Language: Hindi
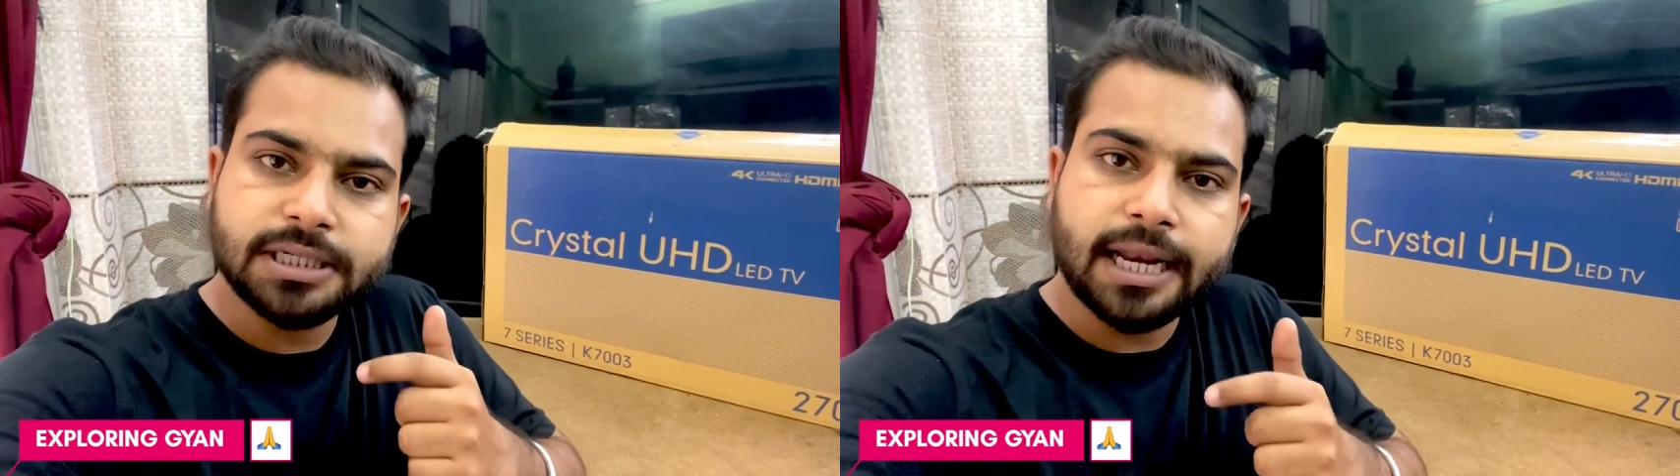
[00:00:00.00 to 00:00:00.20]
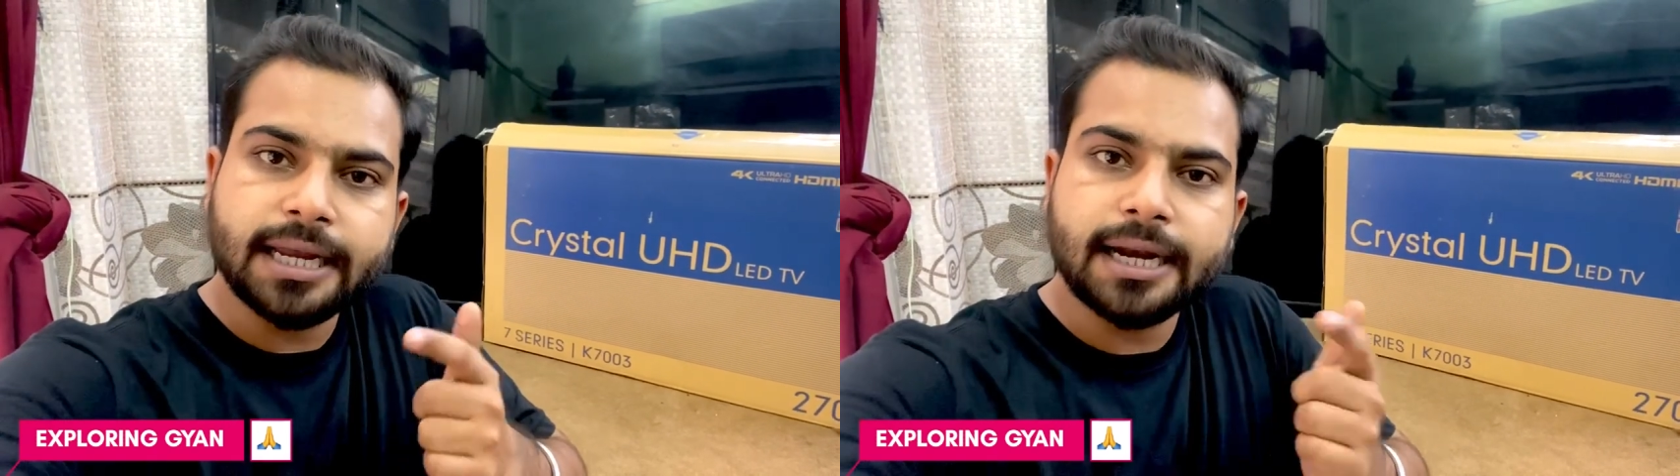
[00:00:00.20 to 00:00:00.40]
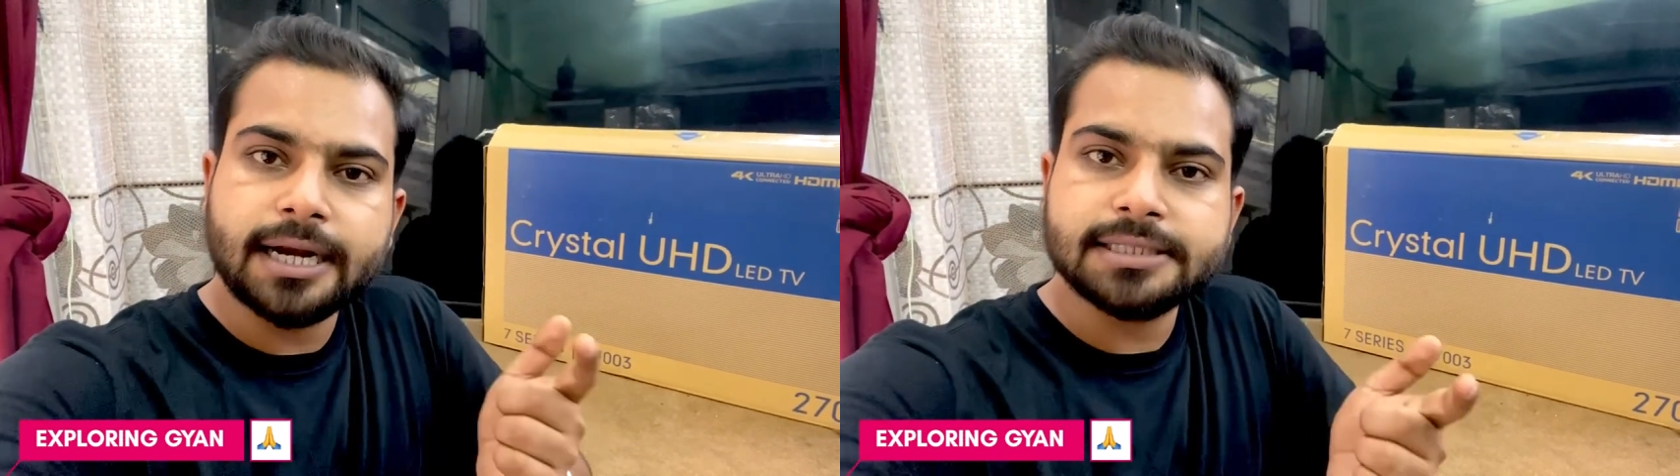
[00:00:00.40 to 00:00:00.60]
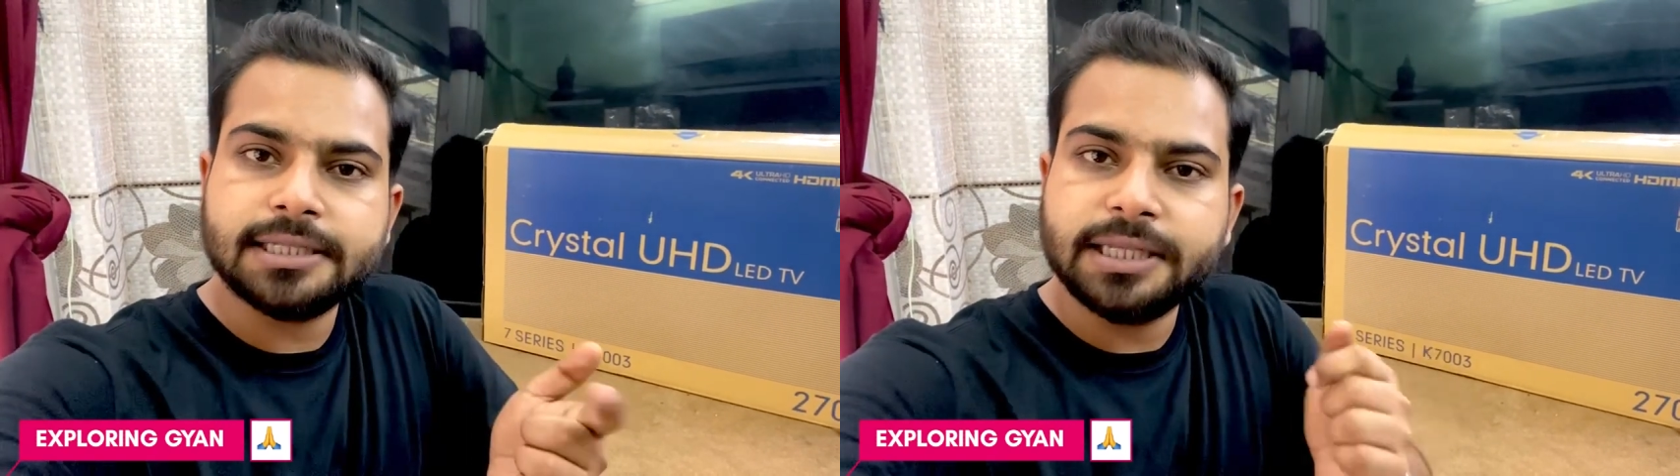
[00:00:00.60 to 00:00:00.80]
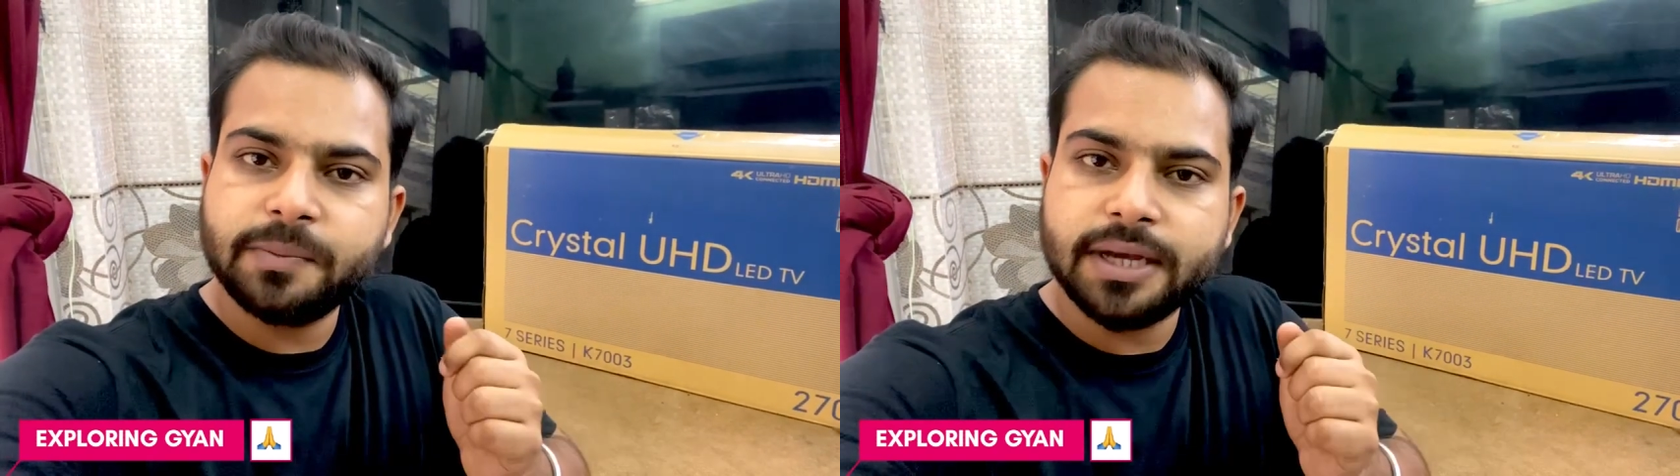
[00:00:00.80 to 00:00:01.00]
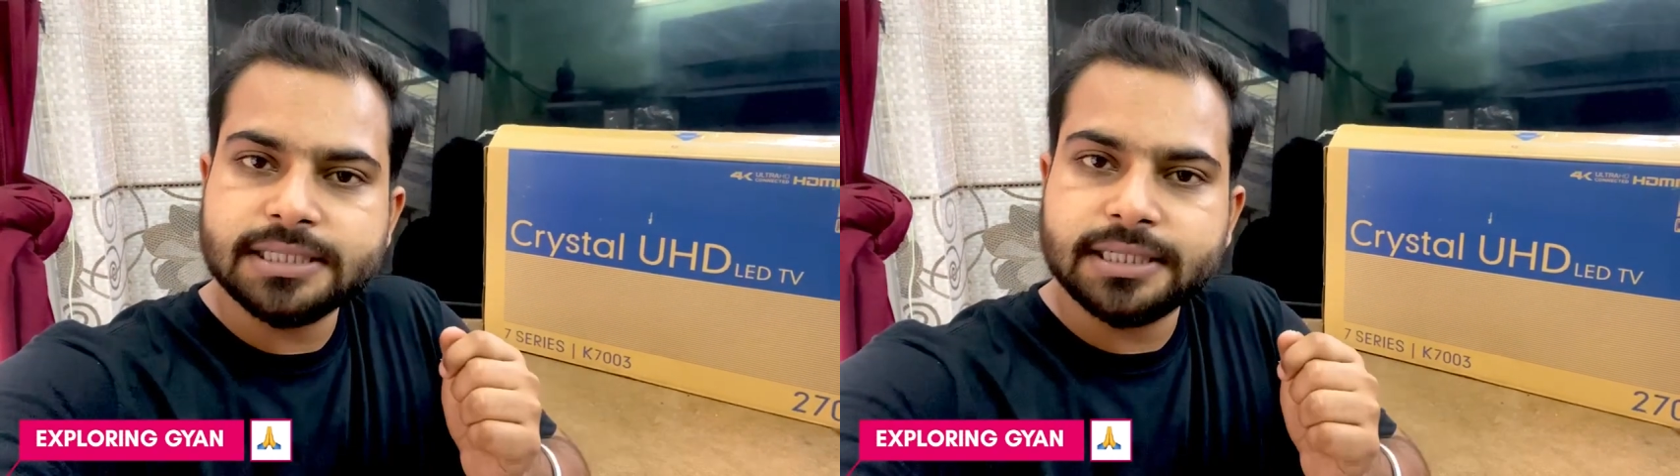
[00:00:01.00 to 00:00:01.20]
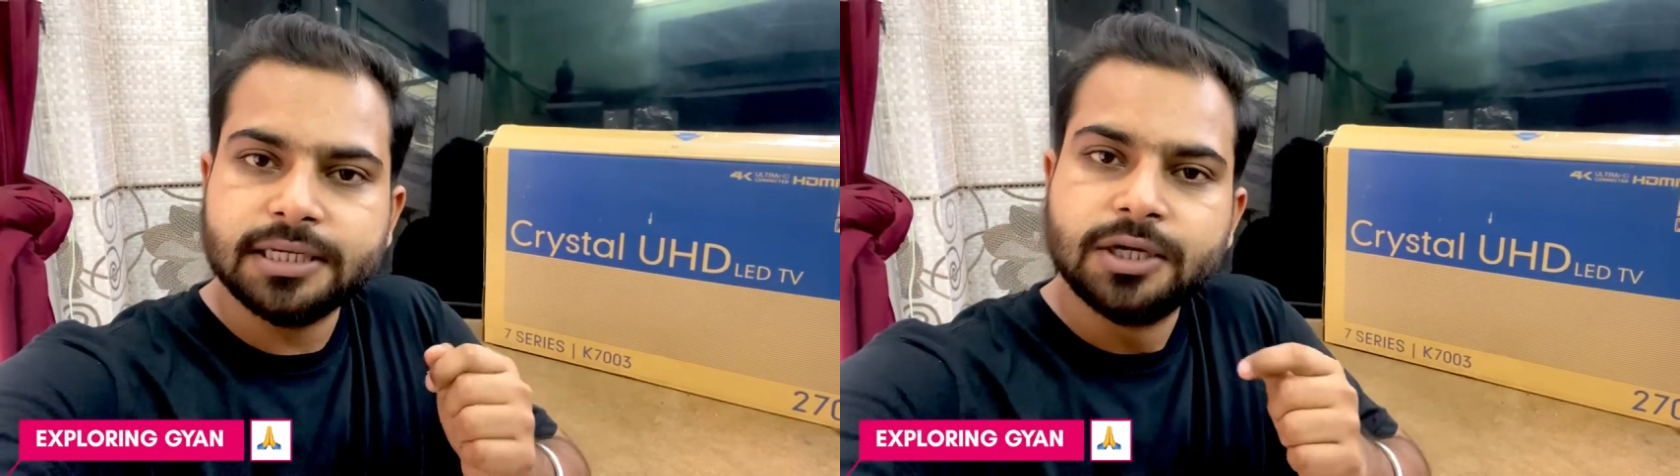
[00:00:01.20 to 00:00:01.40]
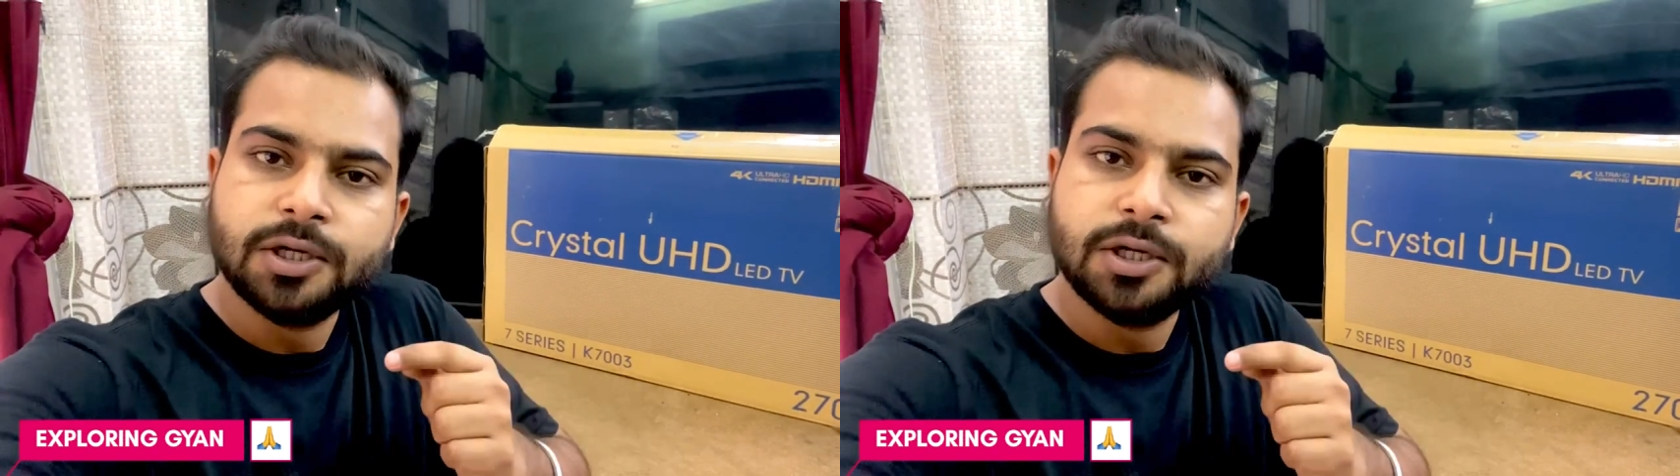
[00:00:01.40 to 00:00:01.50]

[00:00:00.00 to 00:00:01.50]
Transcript: जानेंगे डायरेक्ट संदीप भैया से